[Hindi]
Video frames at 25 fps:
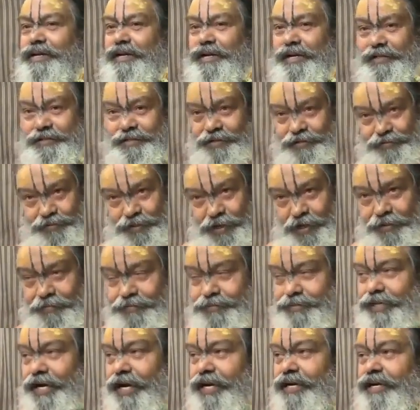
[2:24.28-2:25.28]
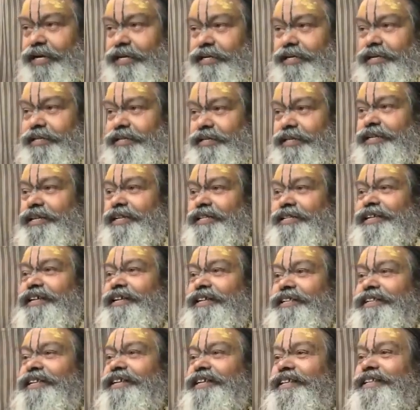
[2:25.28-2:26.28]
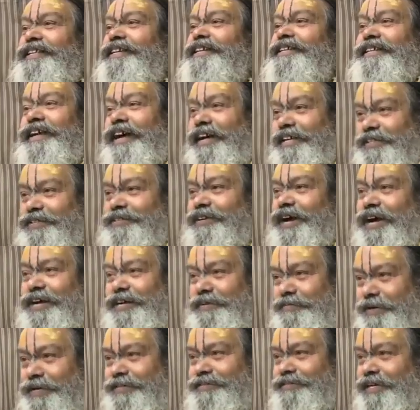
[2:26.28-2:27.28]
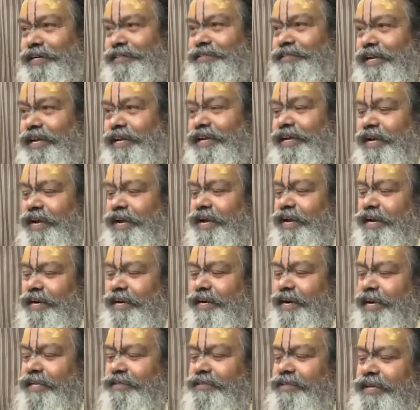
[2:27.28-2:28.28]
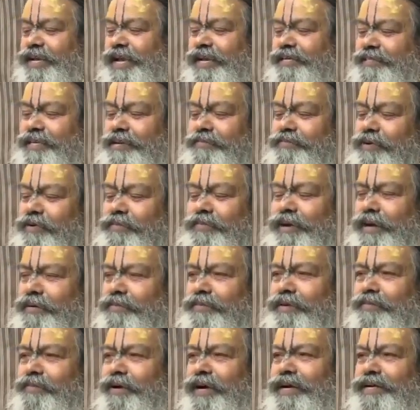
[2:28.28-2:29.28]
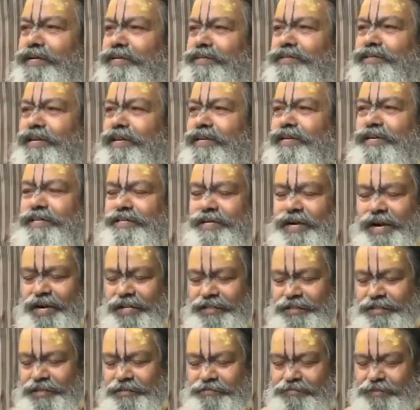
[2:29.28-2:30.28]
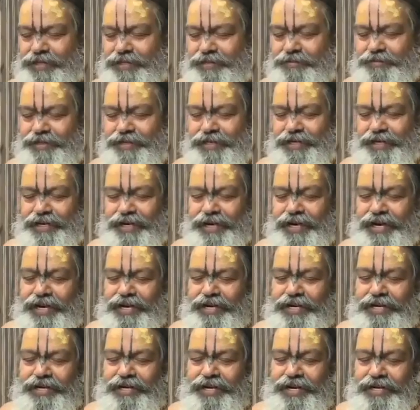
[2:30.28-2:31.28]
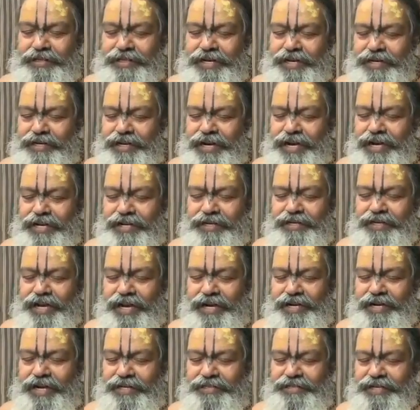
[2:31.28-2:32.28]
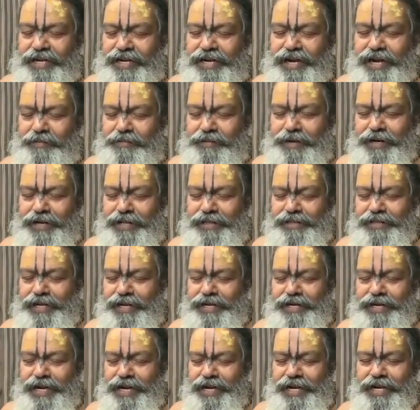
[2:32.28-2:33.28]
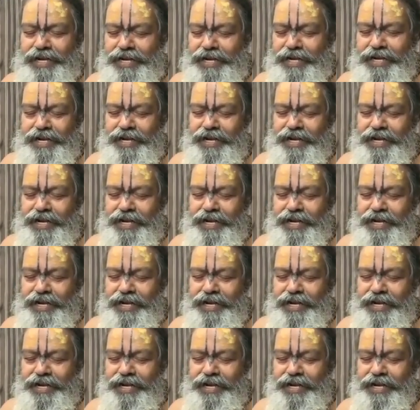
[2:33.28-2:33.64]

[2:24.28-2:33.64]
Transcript: हाँ, तब जा करके धीरे धीरे धीरे धीरे साधक आगे बढ़ सकता है नहीं तो ऐसे मोबाइल फोबाइल यूज करके सारा दिन बैठे बैठे ये देख रहे हैं क्या क्या चैनल फैनल देख रहे